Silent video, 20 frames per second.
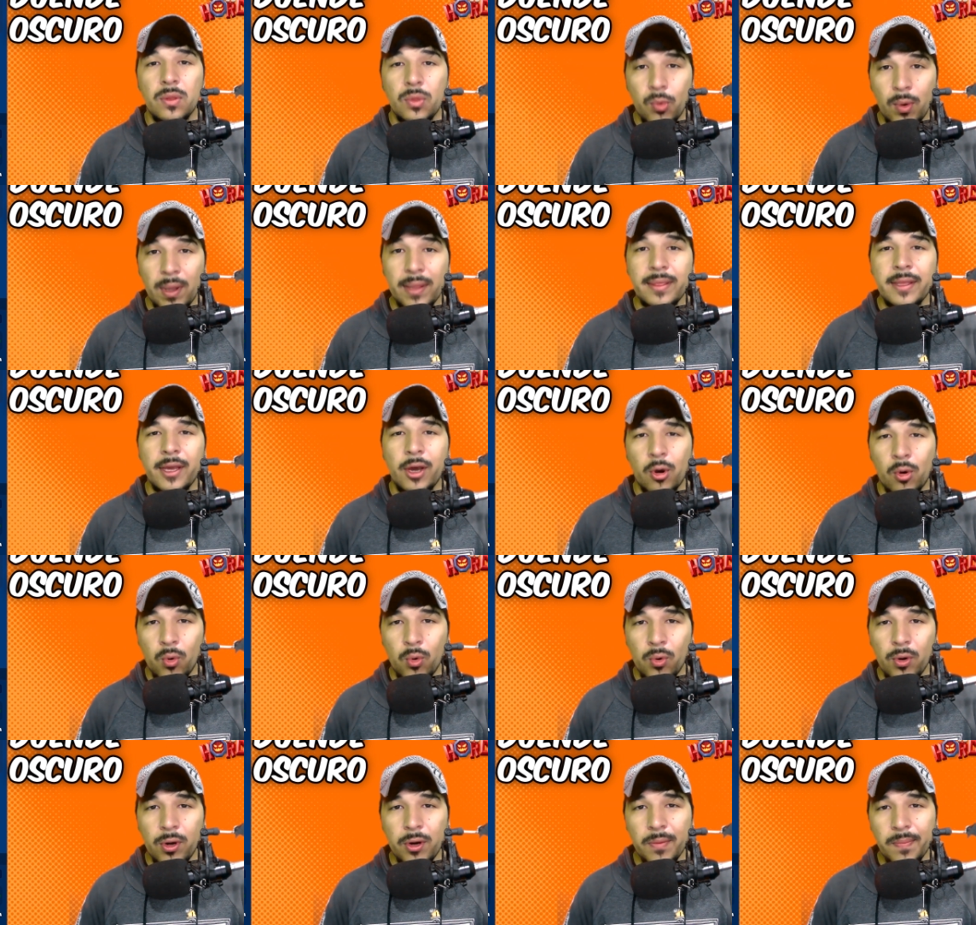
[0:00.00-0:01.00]
duende
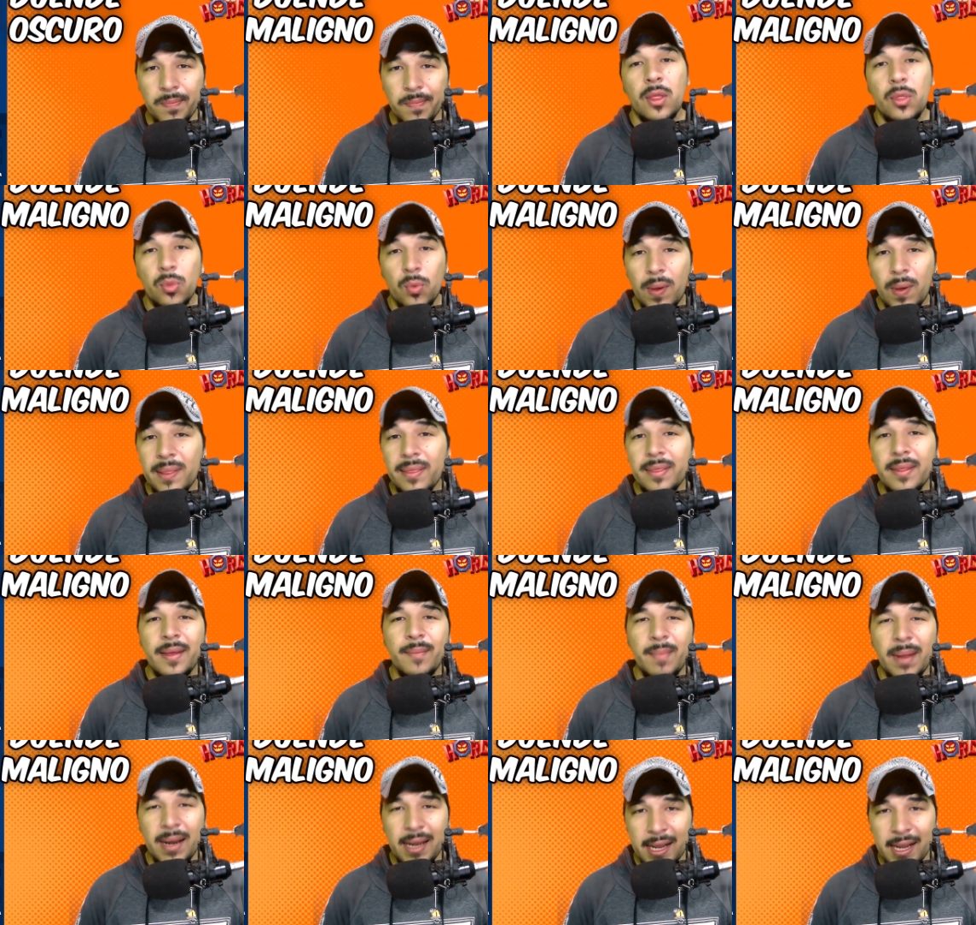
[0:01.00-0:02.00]
oscuro, duende
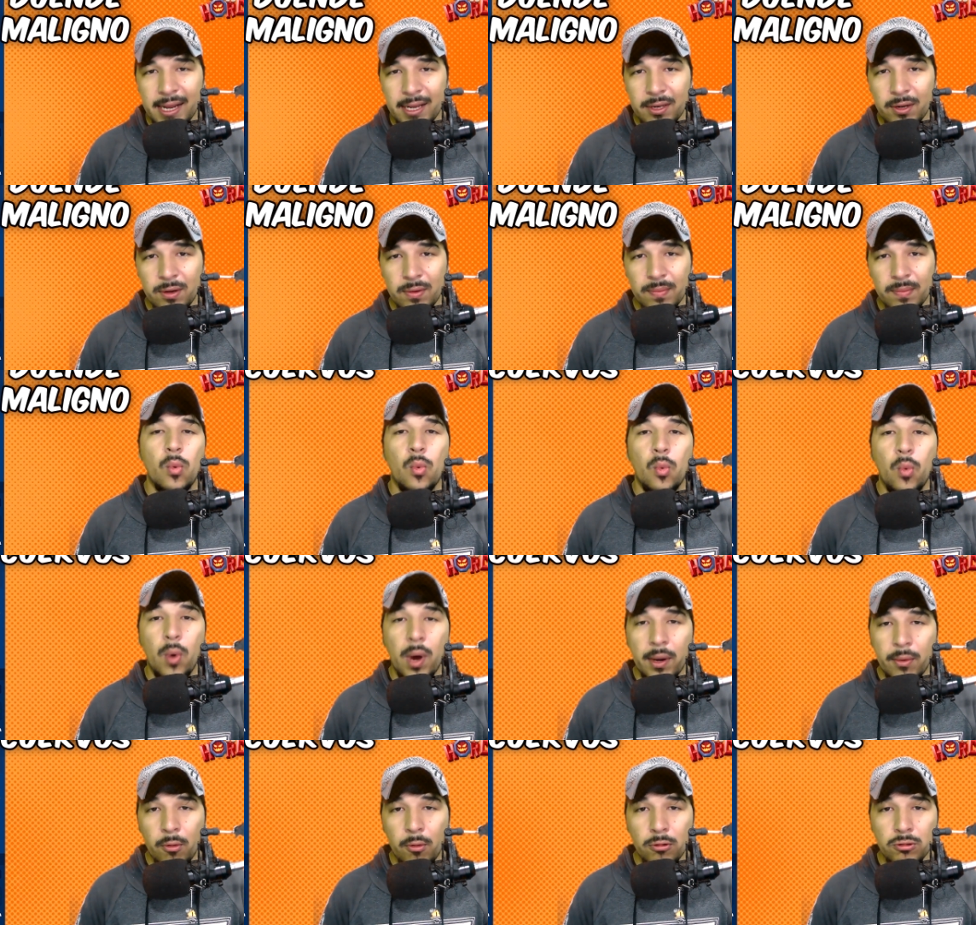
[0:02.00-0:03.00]
maligno,
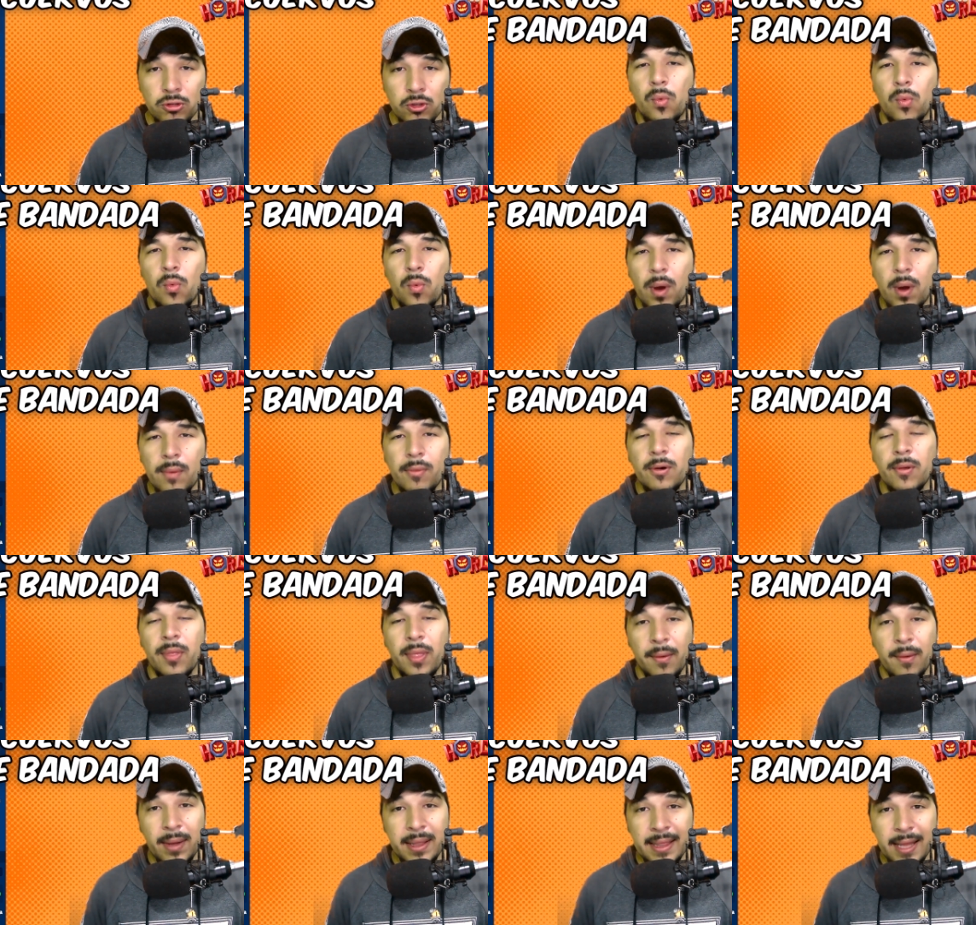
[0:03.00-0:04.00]
cuervos, cuervos de
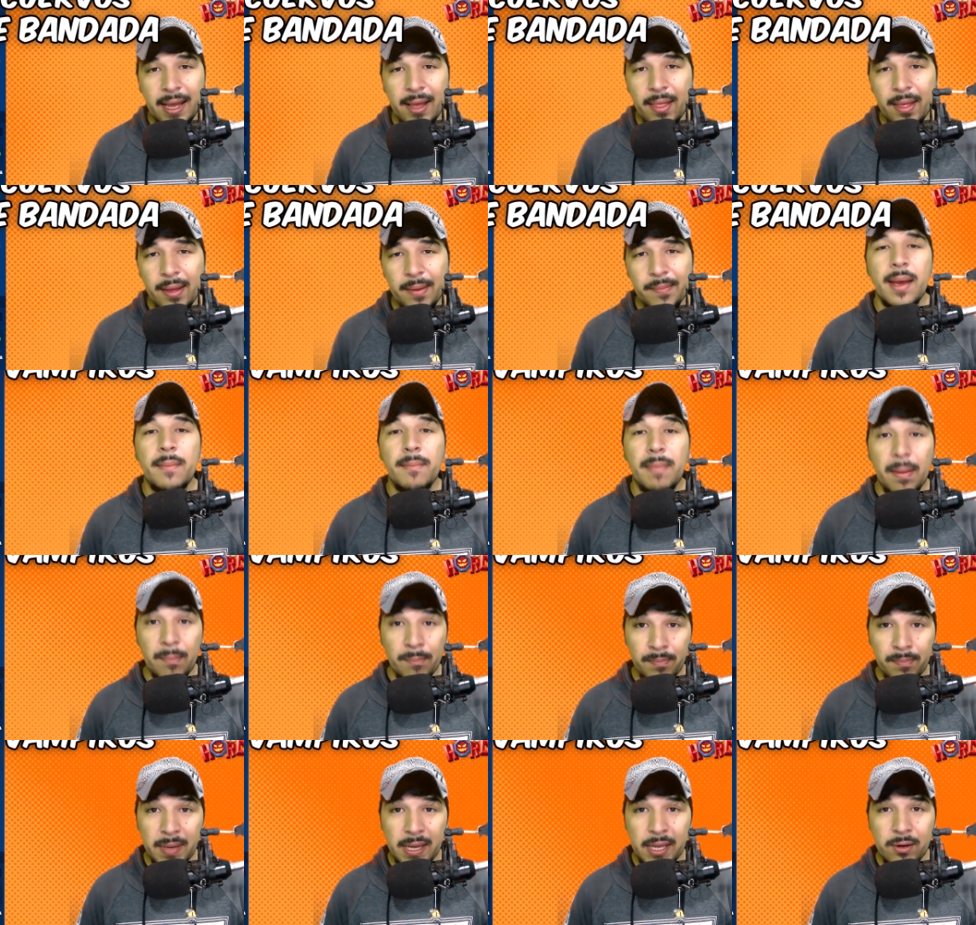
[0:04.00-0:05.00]
bandada,
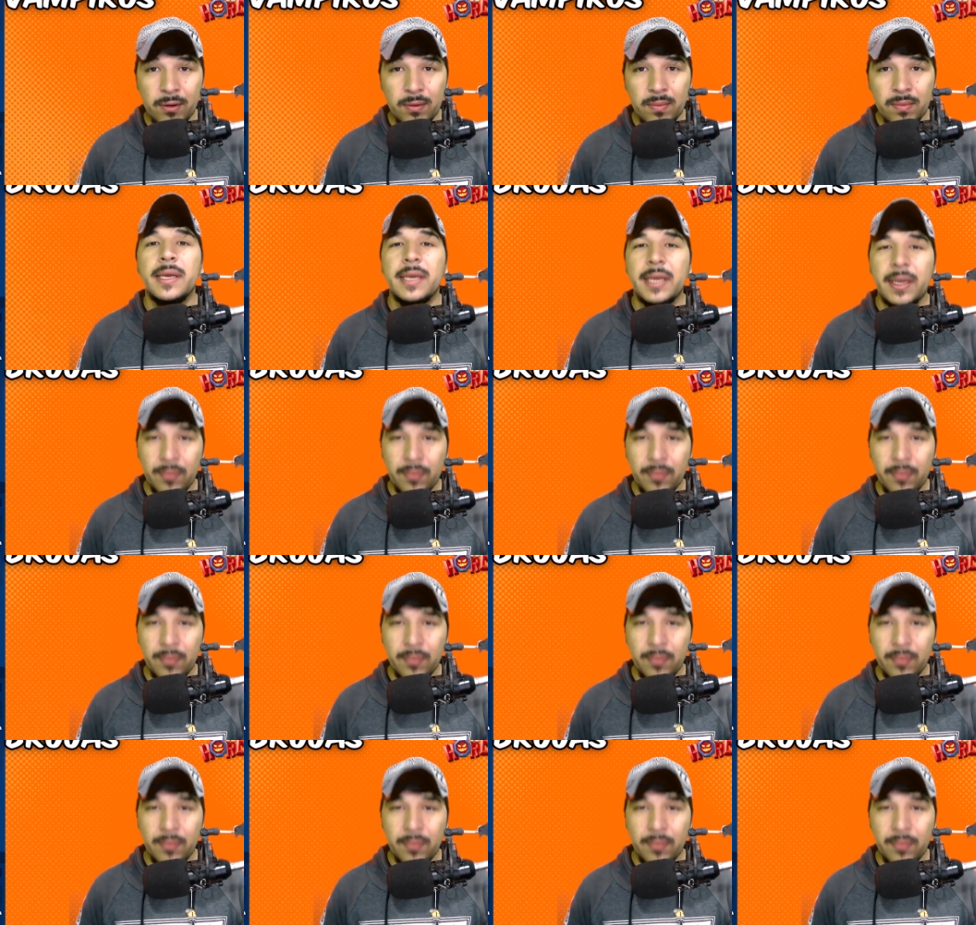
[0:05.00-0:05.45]
vampiro y